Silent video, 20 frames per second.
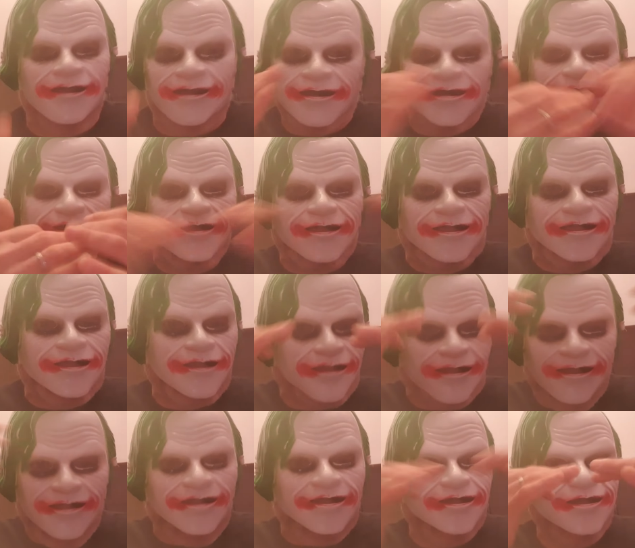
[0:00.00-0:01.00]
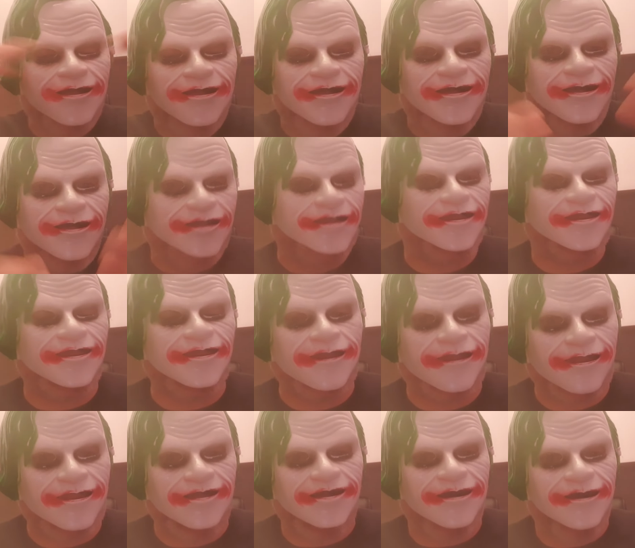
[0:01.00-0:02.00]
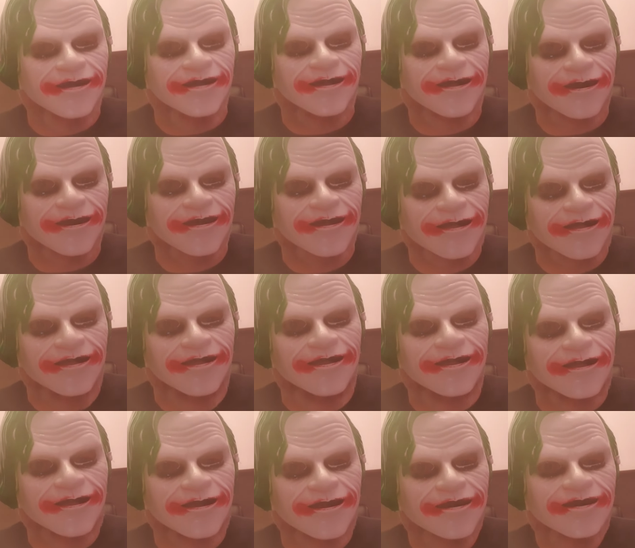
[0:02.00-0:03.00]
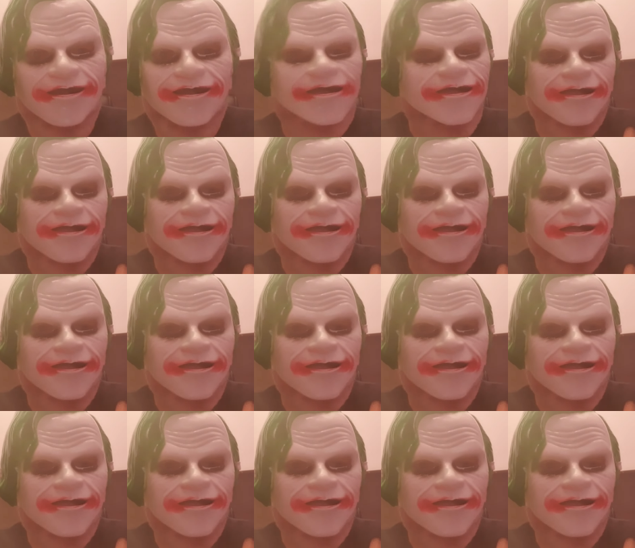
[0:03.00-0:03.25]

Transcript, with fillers: la tua mentalità a livello calcistica, porca puttana.